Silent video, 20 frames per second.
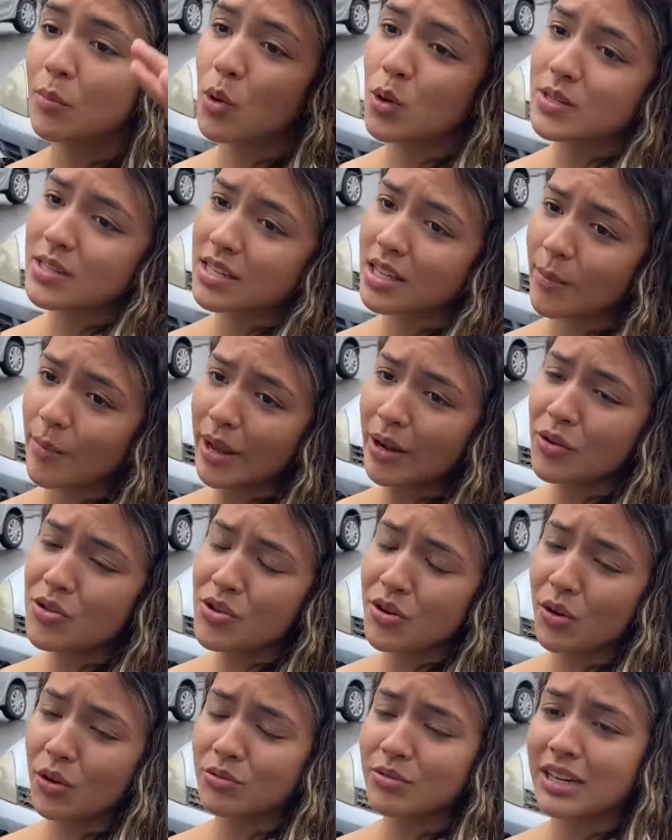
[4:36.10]
moço, ainda bem que eu te
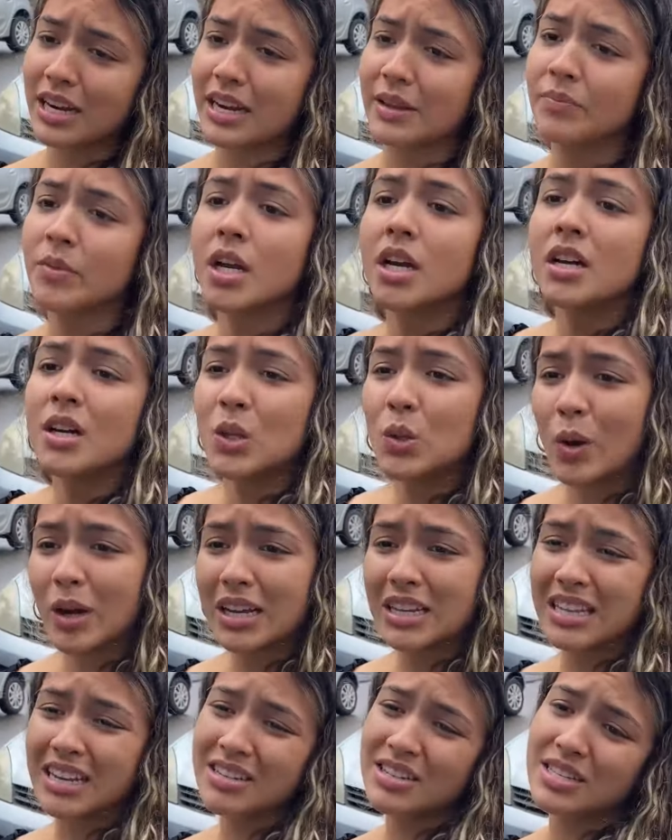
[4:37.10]
encontrei. Tô aqui
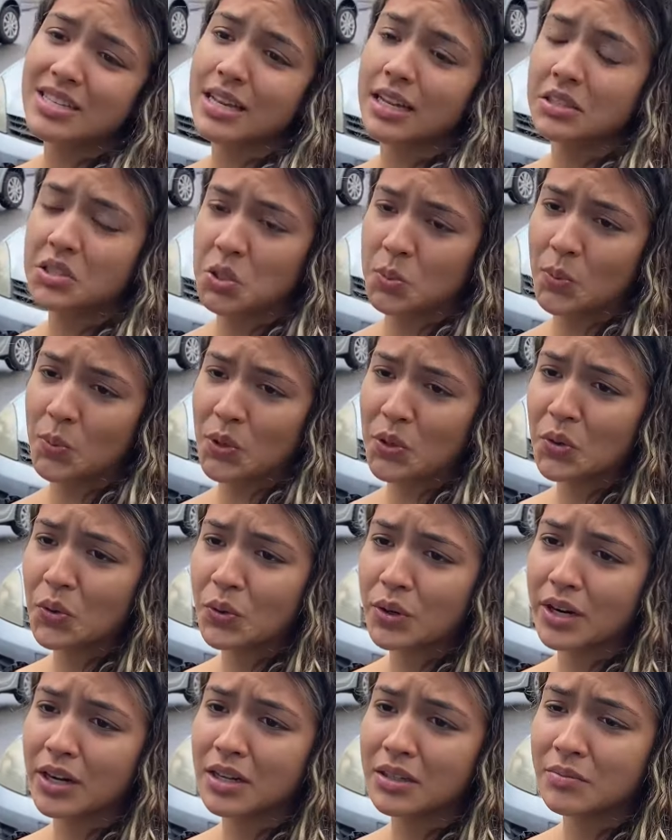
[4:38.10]
desde cedo te
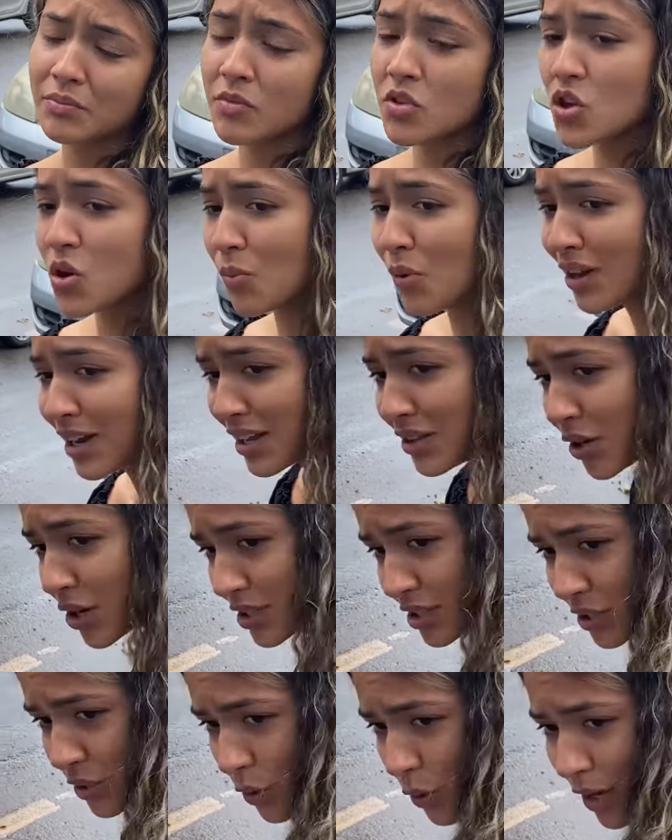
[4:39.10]
procurando. Tinha um morador
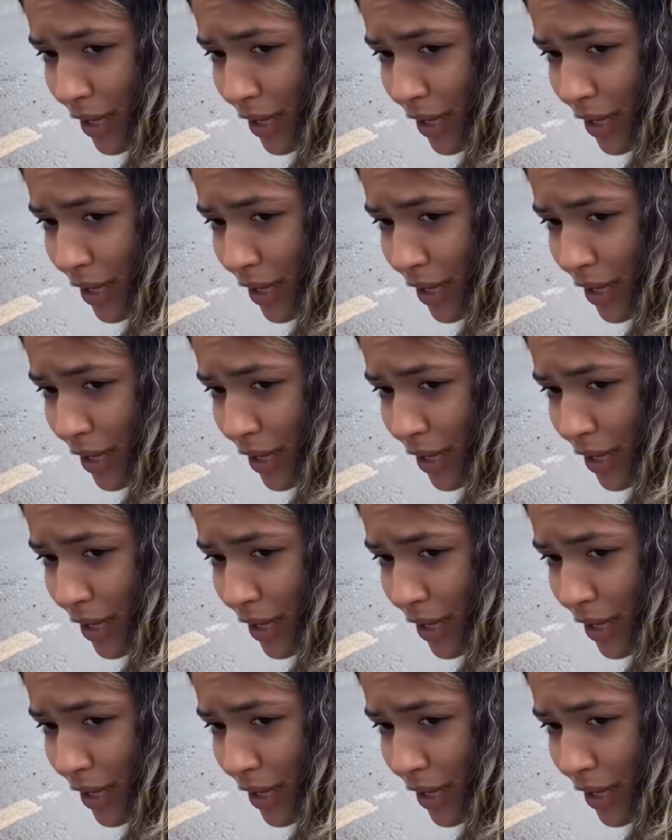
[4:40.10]
de rua